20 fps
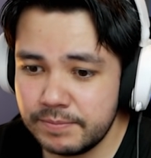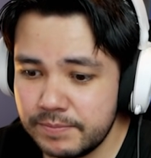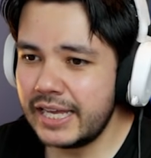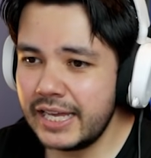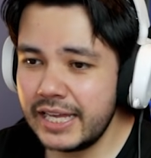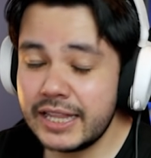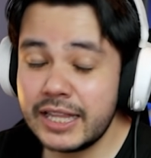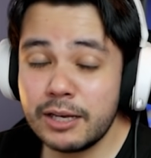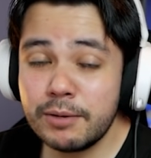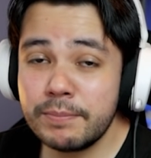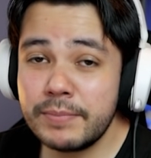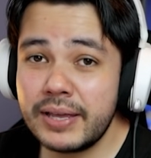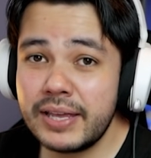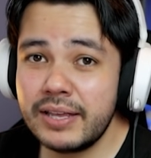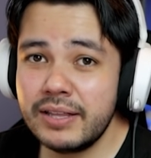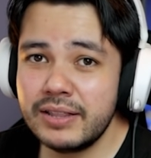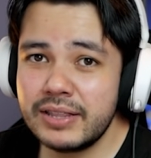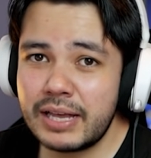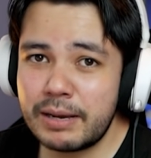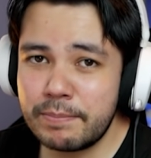E
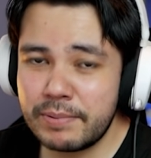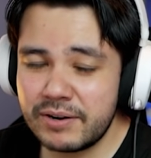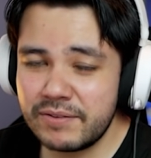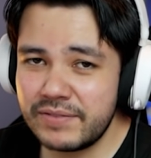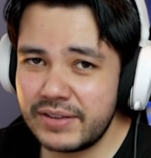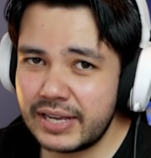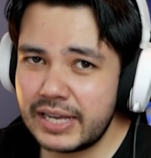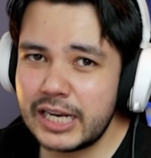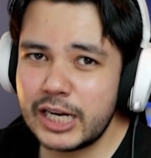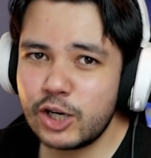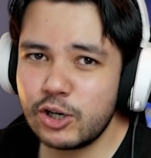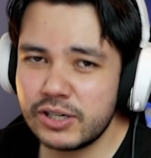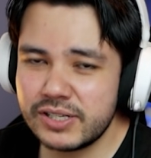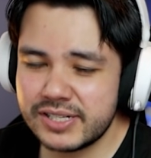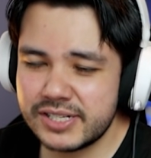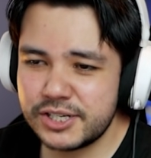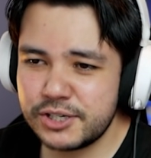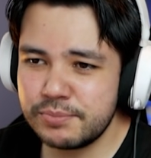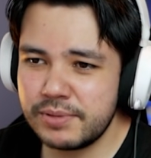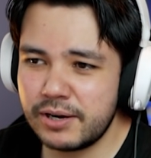também dá para ver que ele
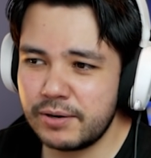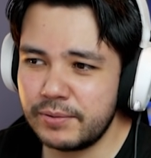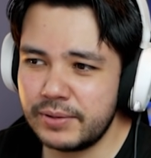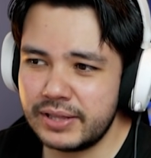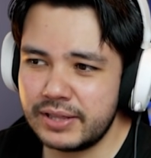gosta de mel,